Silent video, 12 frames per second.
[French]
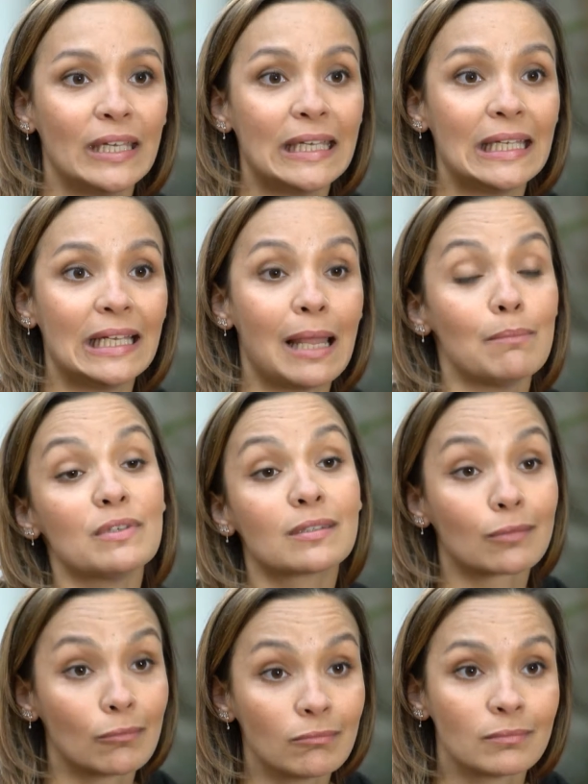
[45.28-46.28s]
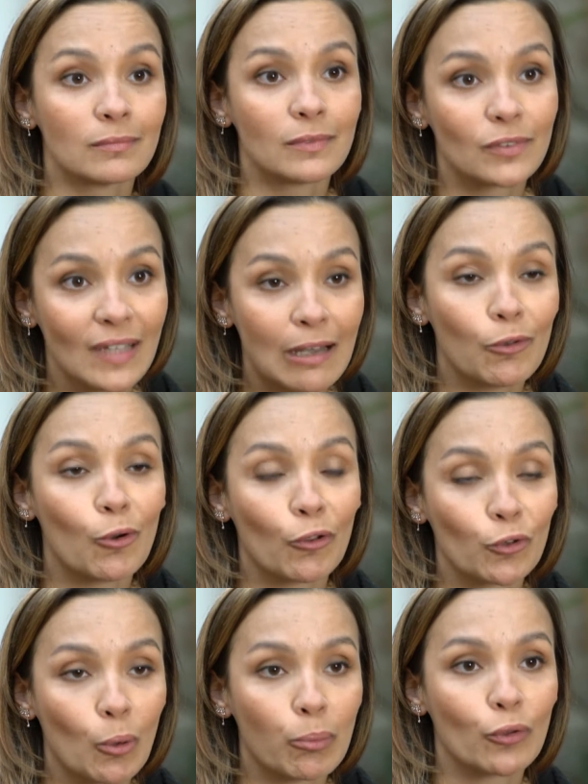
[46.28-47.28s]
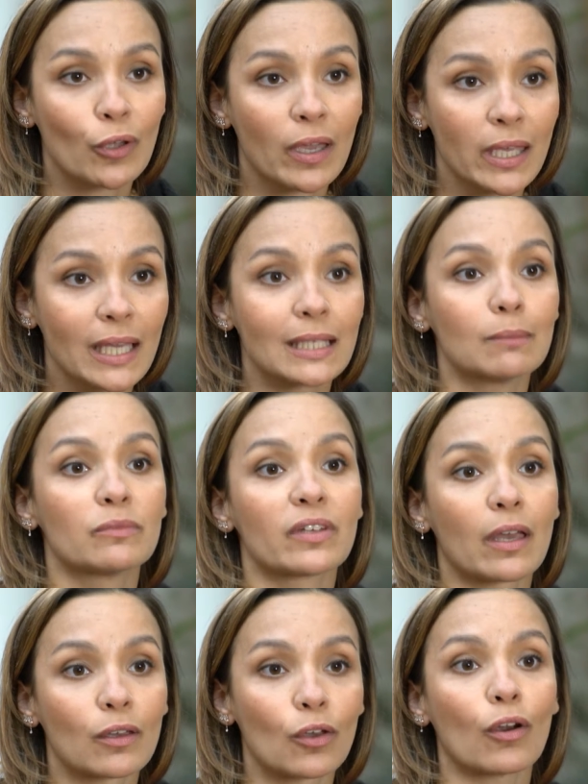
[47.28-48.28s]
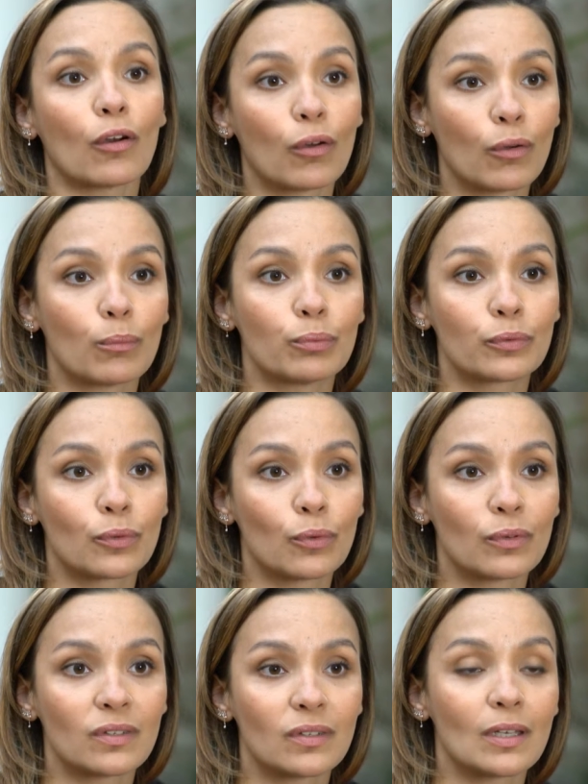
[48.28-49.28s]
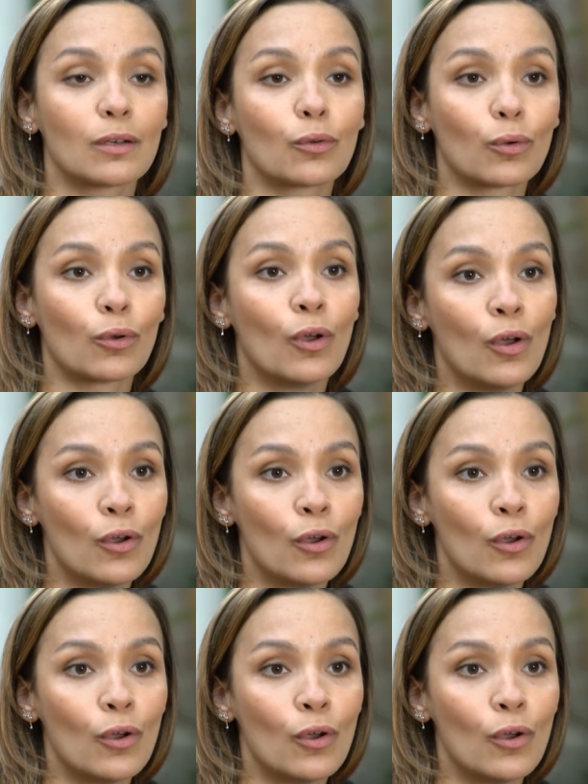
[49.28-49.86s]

Et la mission, celle de l'entrepreneuriat qui me tient à cœur, euh, puisque c'est celle que